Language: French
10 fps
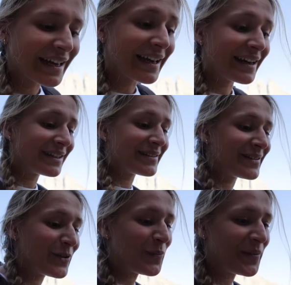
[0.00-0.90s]
aka
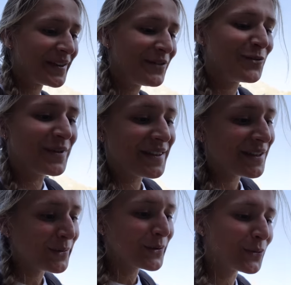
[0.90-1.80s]
le pic du
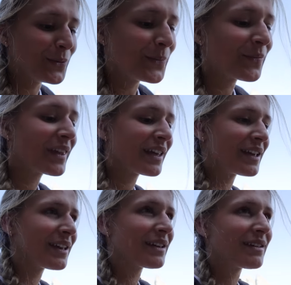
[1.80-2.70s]
Midi d'Osso.
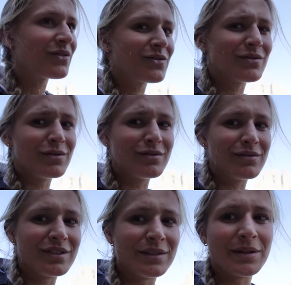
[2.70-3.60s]

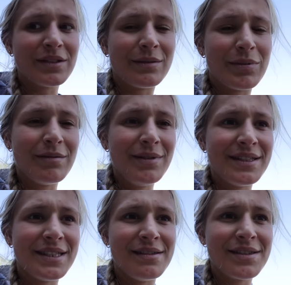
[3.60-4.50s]
Euh, j'espère que je dis pas de
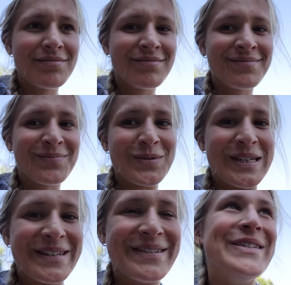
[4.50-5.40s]
bêtises.
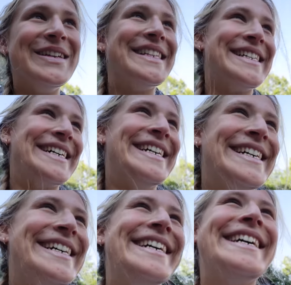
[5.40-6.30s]
Mais oui, c'est ça.
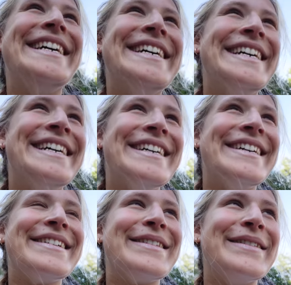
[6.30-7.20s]

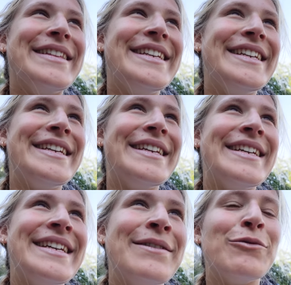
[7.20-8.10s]
Attendez.
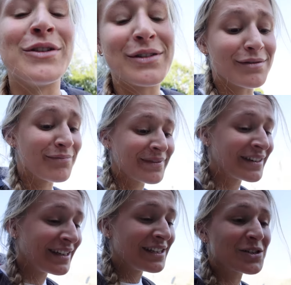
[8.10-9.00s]
Oui, c'est ça.
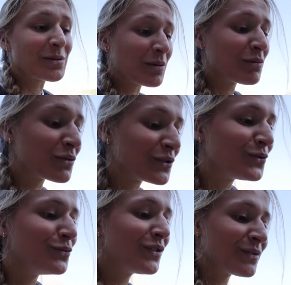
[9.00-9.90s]
Je sais même pas pourquoi
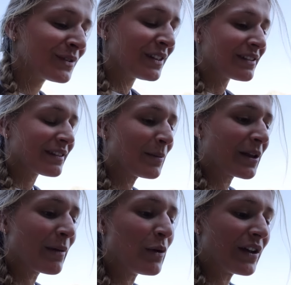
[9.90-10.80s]
je doute. C'est
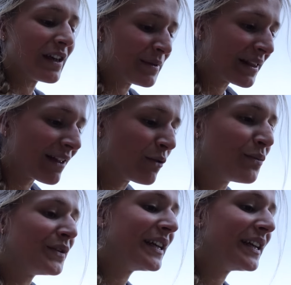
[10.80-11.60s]
bien, la meuf, elle habite là depuis